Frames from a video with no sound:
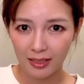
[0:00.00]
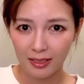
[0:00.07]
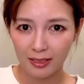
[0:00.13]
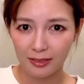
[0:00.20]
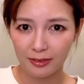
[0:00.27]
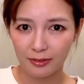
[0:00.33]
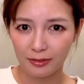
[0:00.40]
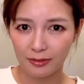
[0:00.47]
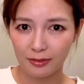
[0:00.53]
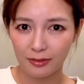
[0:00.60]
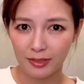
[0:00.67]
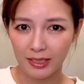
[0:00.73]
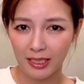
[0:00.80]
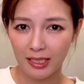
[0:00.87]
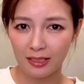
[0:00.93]
うん、
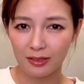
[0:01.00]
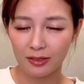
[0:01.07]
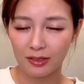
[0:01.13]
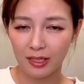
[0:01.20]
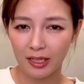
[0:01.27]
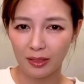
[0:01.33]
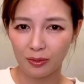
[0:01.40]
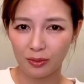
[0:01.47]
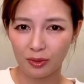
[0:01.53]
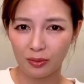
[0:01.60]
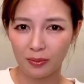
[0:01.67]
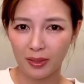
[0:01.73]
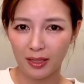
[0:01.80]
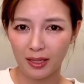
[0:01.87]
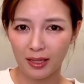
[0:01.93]
言いづらい言
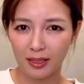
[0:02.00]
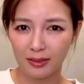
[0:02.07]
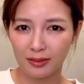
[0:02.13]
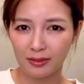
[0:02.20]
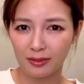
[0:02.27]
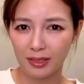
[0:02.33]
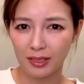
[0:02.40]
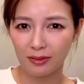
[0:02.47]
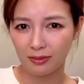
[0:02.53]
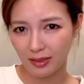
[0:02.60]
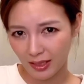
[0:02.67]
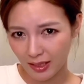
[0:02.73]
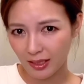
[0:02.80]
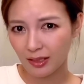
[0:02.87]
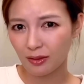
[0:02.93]
葉があるんだ
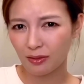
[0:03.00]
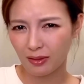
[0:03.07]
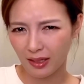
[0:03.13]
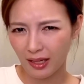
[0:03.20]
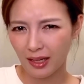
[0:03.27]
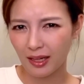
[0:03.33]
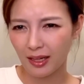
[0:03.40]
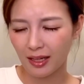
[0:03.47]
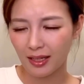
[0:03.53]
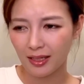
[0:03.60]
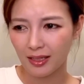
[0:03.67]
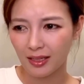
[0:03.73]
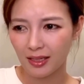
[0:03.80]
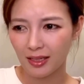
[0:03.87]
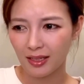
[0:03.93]
よねとか
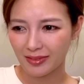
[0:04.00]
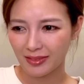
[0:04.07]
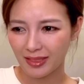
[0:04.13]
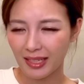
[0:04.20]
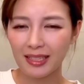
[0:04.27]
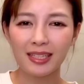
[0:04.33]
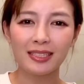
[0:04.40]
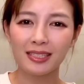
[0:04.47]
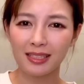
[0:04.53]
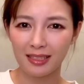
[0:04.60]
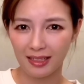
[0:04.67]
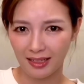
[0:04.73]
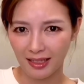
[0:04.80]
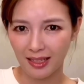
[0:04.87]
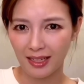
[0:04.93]
話せた
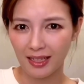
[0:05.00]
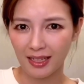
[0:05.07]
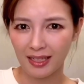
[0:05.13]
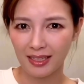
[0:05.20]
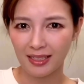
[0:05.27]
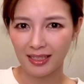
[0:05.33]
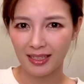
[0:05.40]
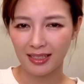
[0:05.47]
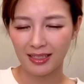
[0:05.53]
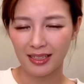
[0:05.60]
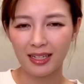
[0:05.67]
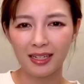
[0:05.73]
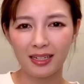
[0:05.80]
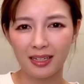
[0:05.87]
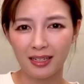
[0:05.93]
ら、な
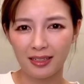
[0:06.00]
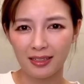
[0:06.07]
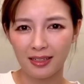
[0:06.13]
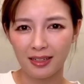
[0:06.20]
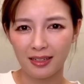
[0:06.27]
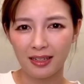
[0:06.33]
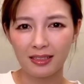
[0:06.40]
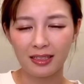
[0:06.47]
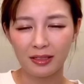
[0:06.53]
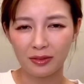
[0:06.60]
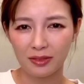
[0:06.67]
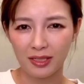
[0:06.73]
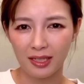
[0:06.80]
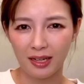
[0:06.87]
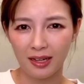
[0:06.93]
んか肩の
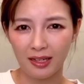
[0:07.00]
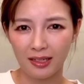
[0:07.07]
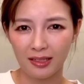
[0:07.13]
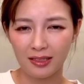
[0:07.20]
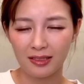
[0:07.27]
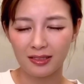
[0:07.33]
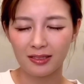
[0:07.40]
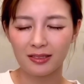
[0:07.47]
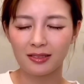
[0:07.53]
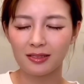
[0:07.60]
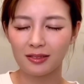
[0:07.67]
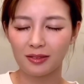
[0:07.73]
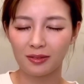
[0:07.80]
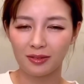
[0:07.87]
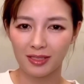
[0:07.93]
荷がスッ
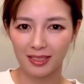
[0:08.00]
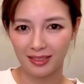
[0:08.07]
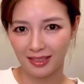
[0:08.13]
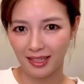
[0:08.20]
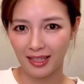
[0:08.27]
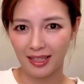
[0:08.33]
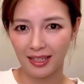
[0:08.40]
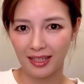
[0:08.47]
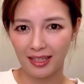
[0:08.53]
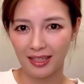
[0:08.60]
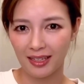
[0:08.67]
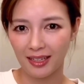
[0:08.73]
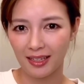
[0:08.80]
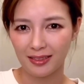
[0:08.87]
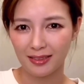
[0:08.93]
と下り
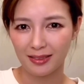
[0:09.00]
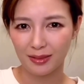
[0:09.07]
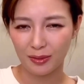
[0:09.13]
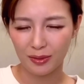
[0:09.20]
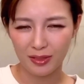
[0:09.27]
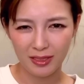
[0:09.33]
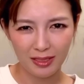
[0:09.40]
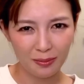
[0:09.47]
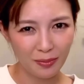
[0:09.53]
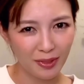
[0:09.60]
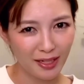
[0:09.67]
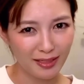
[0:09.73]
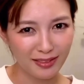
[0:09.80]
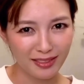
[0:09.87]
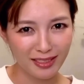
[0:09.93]
て少しでも
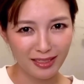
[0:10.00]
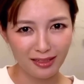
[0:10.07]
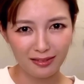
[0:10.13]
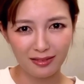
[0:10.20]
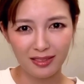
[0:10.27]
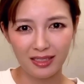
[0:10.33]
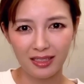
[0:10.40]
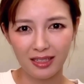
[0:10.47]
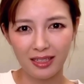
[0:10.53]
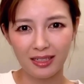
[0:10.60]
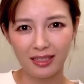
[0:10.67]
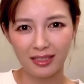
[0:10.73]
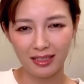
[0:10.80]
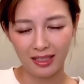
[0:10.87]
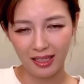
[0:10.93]
楽になるんじゃないか
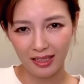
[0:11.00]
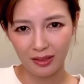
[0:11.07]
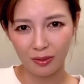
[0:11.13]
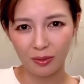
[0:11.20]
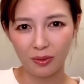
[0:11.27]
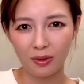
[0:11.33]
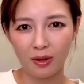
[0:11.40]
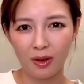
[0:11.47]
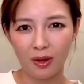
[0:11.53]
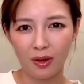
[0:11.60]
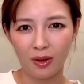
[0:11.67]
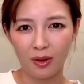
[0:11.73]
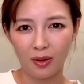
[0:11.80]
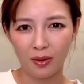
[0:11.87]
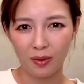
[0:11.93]
なと
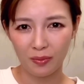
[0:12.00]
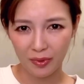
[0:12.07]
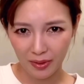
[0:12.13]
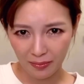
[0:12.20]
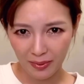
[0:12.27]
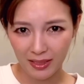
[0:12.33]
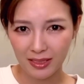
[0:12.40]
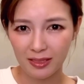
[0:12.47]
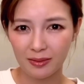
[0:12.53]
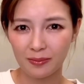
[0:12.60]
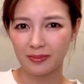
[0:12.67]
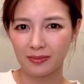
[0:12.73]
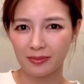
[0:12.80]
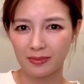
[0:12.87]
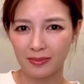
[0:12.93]
思います。
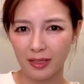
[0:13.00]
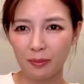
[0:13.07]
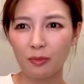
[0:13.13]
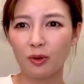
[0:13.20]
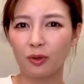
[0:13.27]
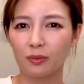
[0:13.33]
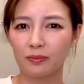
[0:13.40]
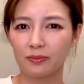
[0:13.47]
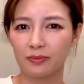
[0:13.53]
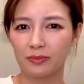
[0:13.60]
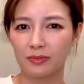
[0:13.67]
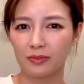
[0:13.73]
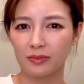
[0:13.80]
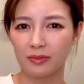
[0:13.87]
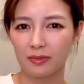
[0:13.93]
でも
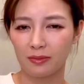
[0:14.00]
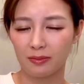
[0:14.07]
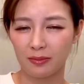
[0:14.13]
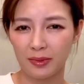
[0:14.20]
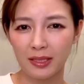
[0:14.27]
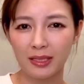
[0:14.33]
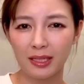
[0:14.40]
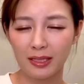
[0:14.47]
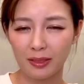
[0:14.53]
みんないろん